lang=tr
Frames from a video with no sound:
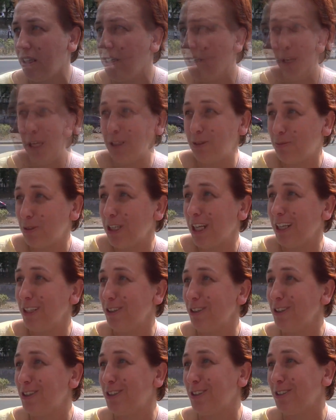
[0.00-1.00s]
Mecbur
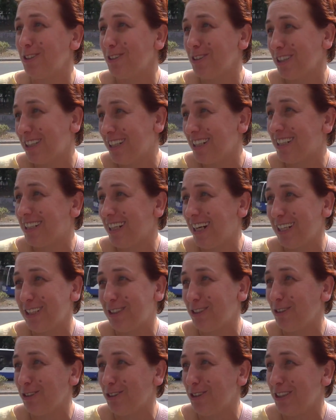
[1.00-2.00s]
alıyorsun
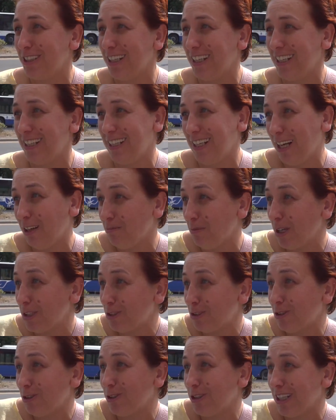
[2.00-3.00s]
kırtasiye ürünlerini almak
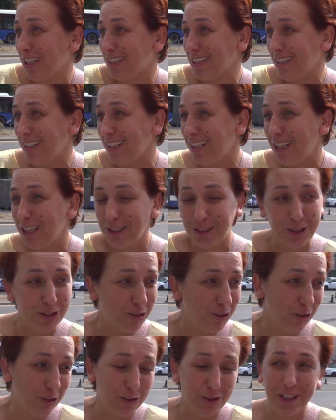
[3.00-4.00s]
zorundasın.
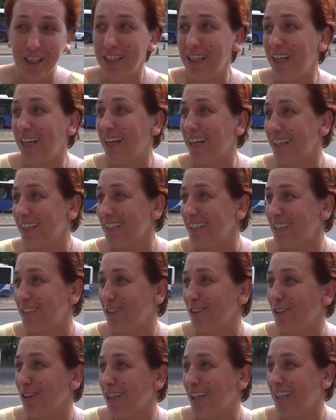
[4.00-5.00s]
Çünkü okuldan illaki
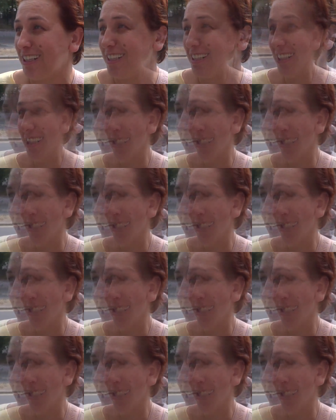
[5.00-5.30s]
istiyorlar.